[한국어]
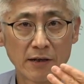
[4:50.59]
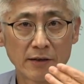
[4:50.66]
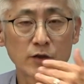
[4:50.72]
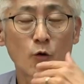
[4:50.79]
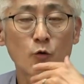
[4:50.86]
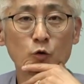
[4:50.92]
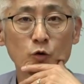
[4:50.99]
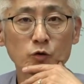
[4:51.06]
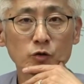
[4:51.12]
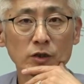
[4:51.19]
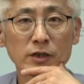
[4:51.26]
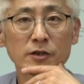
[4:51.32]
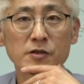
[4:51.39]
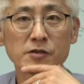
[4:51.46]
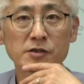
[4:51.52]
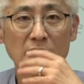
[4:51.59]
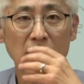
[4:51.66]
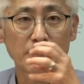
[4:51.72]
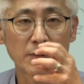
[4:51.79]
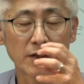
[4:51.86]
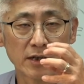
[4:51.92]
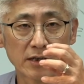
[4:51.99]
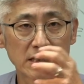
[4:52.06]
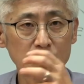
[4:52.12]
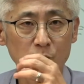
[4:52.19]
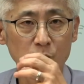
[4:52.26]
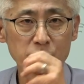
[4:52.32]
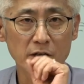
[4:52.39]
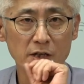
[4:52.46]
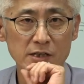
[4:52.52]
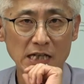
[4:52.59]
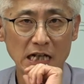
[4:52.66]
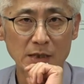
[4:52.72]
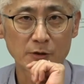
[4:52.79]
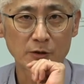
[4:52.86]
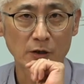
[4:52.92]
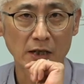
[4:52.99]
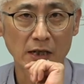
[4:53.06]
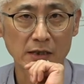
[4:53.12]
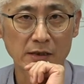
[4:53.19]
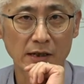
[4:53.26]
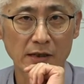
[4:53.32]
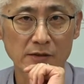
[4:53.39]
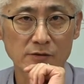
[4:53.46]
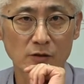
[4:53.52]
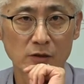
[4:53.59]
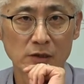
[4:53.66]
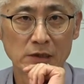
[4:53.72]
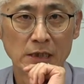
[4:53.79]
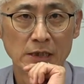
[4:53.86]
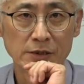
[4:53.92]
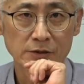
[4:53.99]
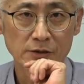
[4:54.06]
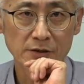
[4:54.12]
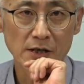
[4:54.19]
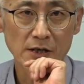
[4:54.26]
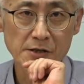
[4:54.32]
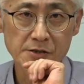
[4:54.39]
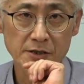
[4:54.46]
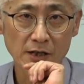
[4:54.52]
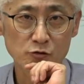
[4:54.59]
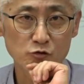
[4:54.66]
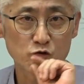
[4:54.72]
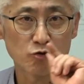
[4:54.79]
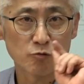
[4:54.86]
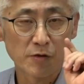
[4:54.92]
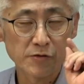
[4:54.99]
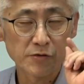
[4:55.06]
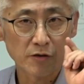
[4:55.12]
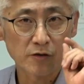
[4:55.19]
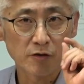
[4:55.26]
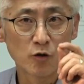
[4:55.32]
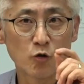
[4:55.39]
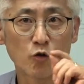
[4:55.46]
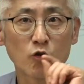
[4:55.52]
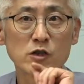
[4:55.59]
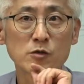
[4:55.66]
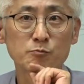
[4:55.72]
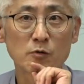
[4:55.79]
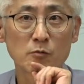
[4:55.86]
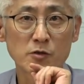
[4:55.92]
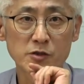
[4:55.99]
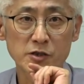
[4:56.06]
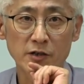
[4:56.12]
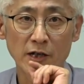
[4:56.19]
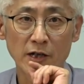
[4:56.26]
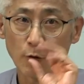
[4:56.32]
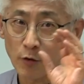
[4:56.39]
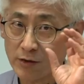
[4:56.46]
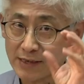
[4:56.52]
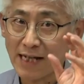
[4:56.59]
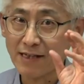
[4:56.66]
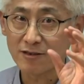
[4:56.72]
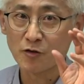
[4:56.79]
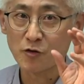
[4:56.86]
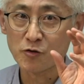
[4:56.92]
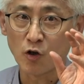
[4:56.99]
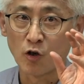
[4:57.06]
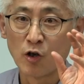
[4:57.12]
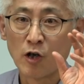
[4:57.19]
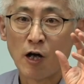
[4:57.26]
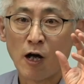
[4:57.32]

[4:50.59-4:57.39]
여공들 이런 사람들이 기본적인 삶이 되겠다 해서 전태일 씨가 죽으면서 근로기준법을 지켜라고 딱 그거죠.